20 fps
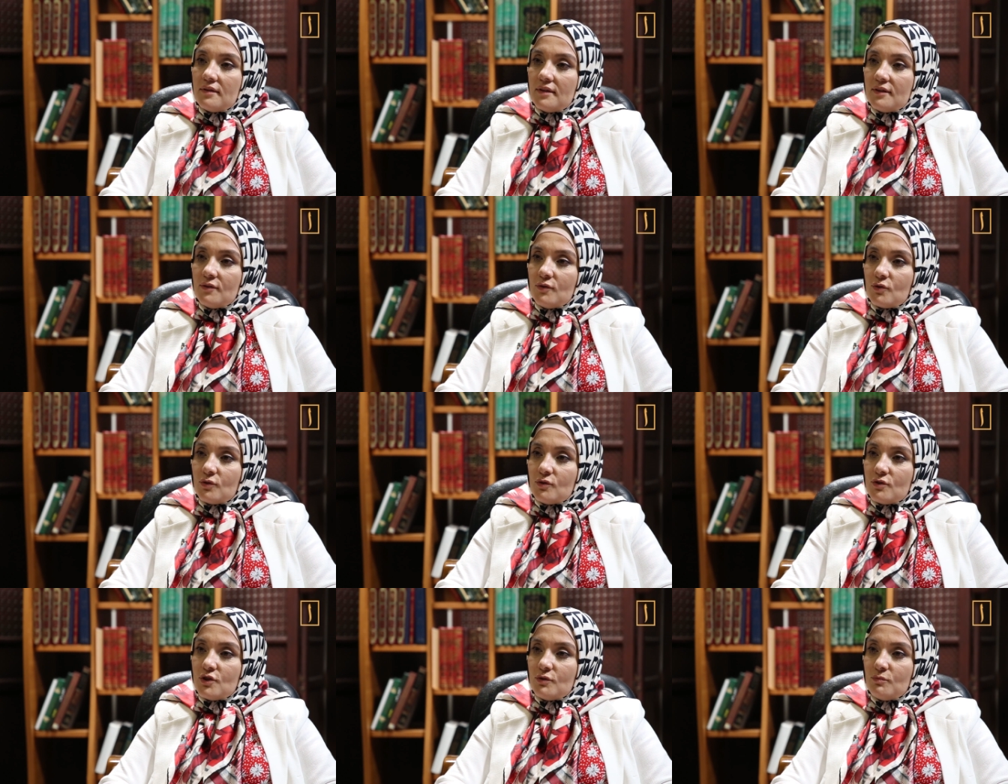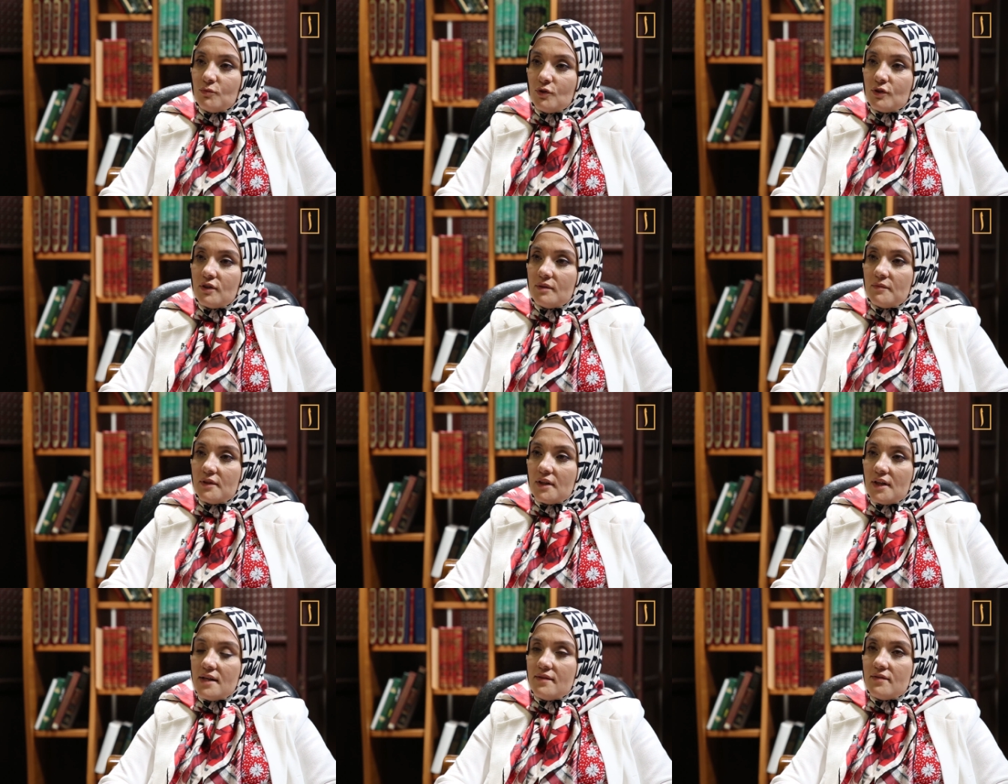который очень
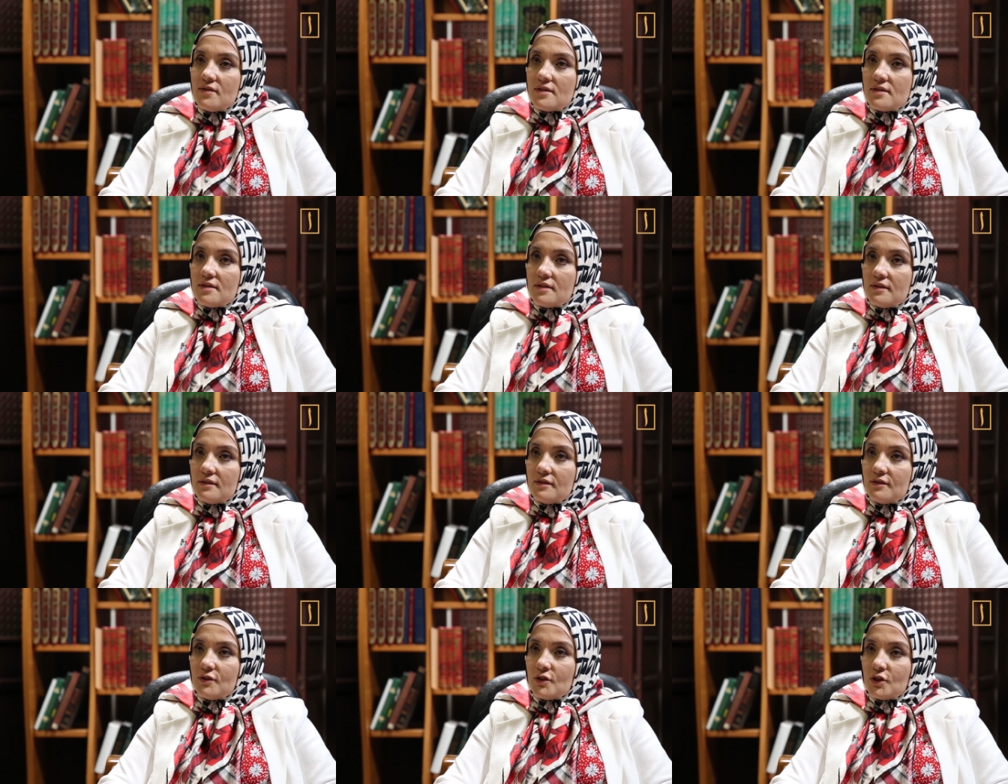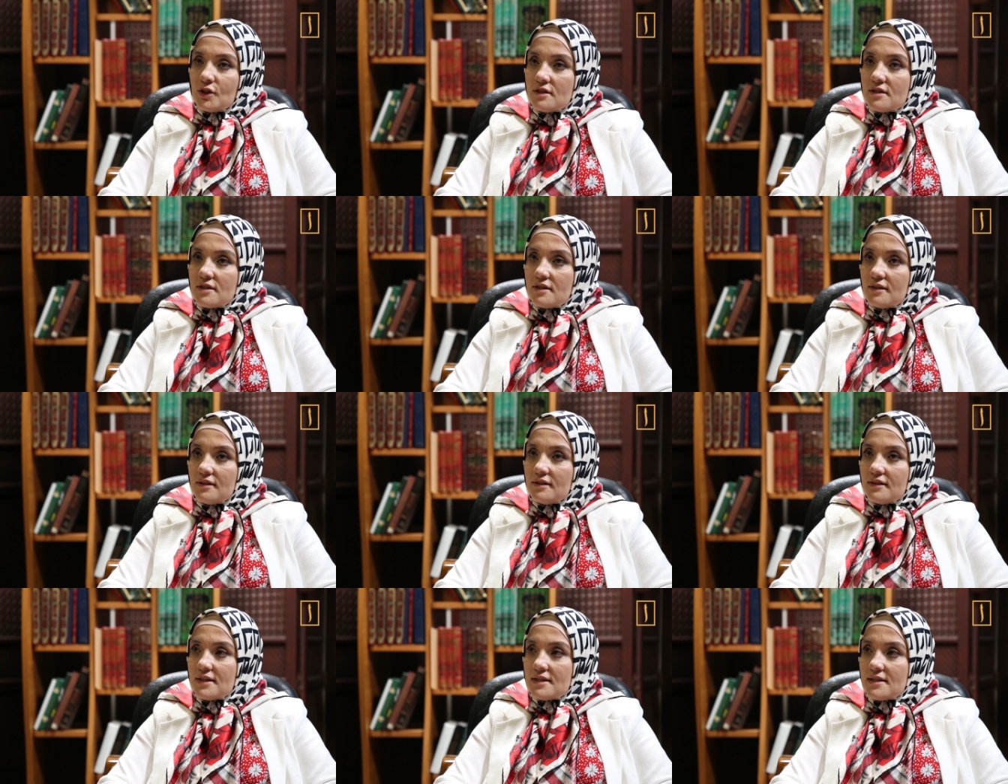многим нравится,
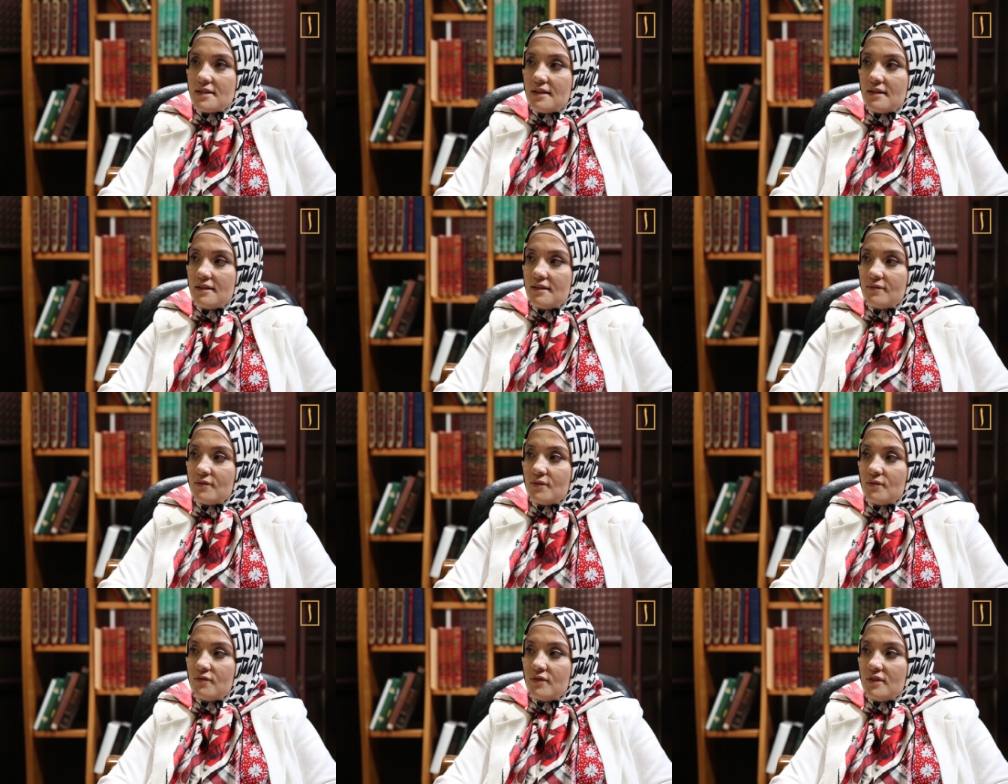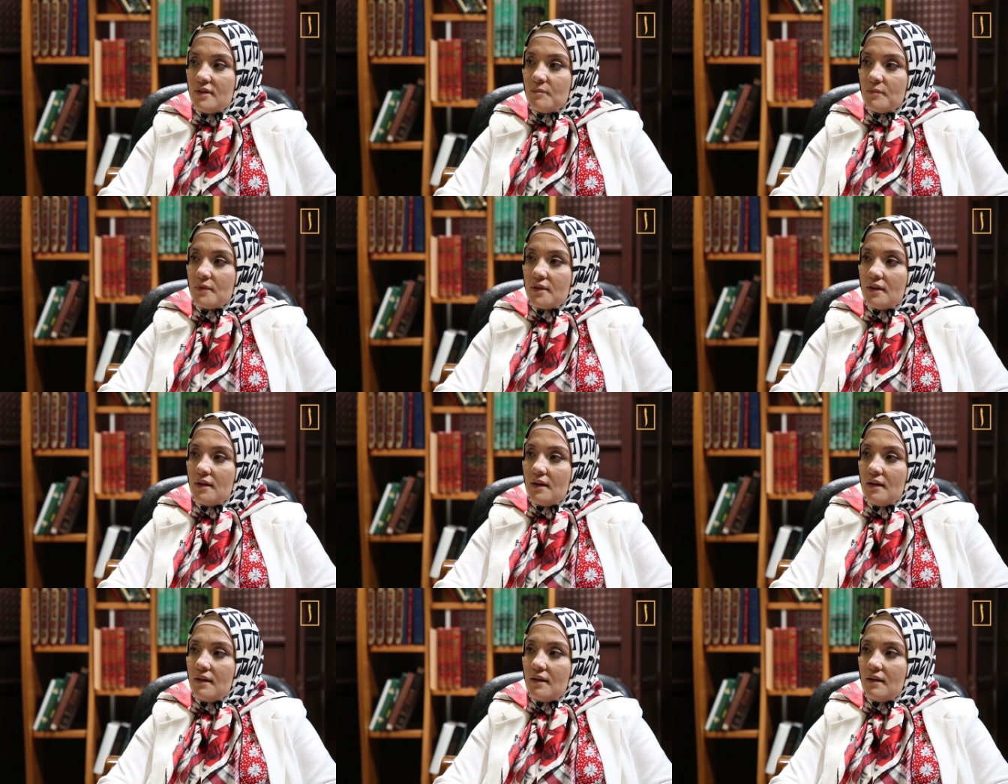женские голоса этого фильма.